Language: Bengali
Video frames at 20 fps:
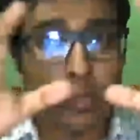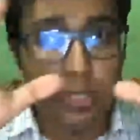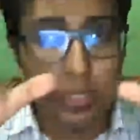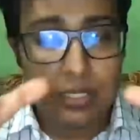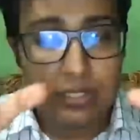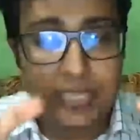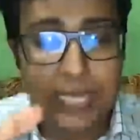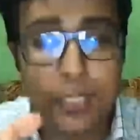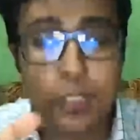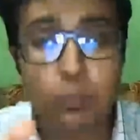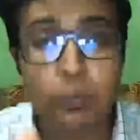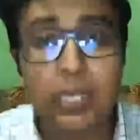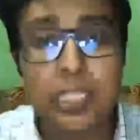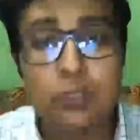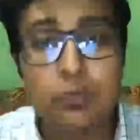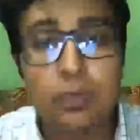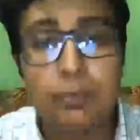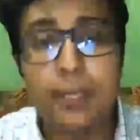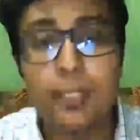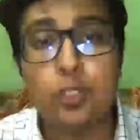
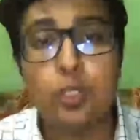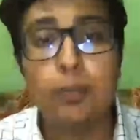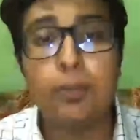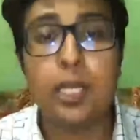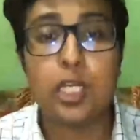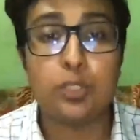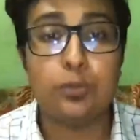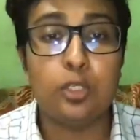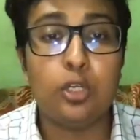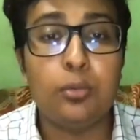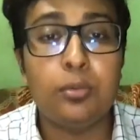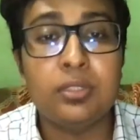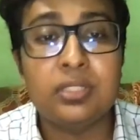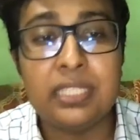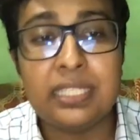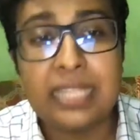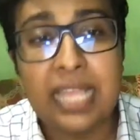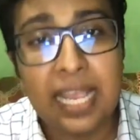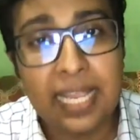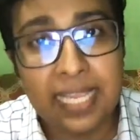সাইটোপ্লাজমের ভেতরে ভাসমান
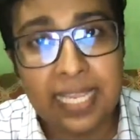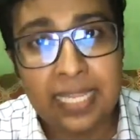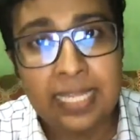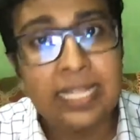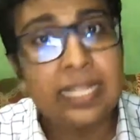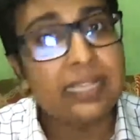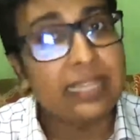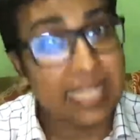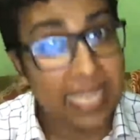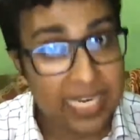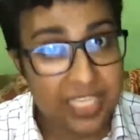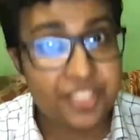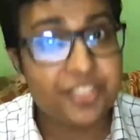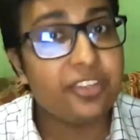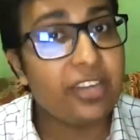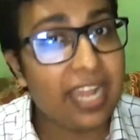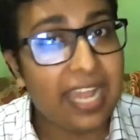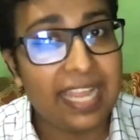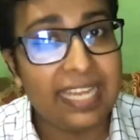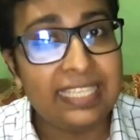অবস্থায় থাকে দ্যাটস
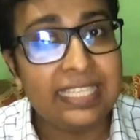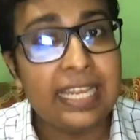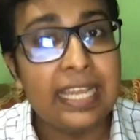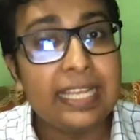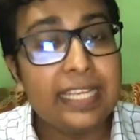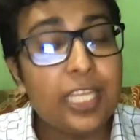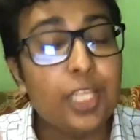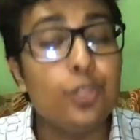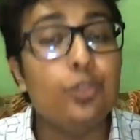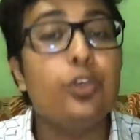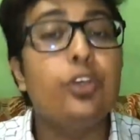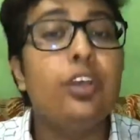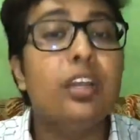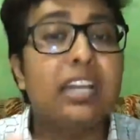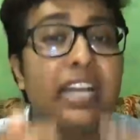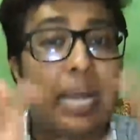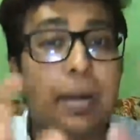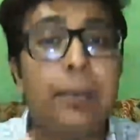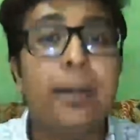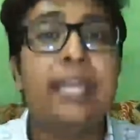রাইট কিন্তু ওগুলো
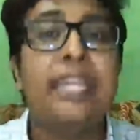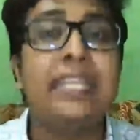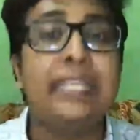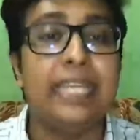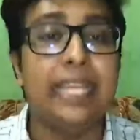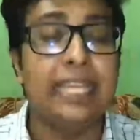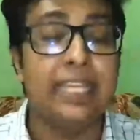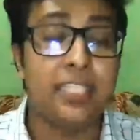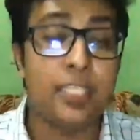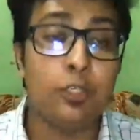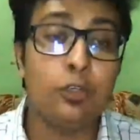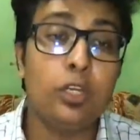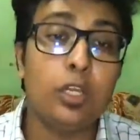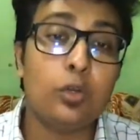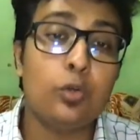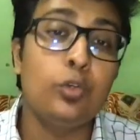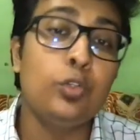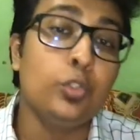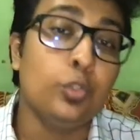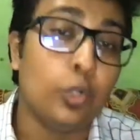কাভারিং নেই সেগুলো
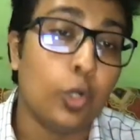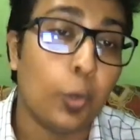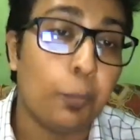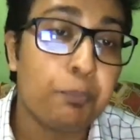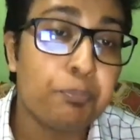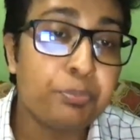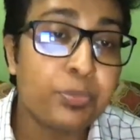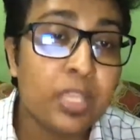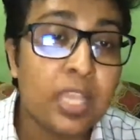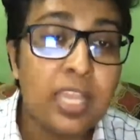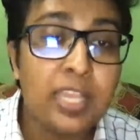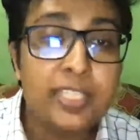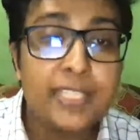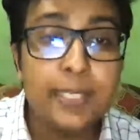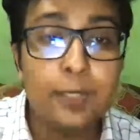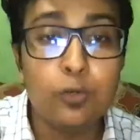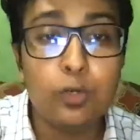কোনগুলো সেগুলো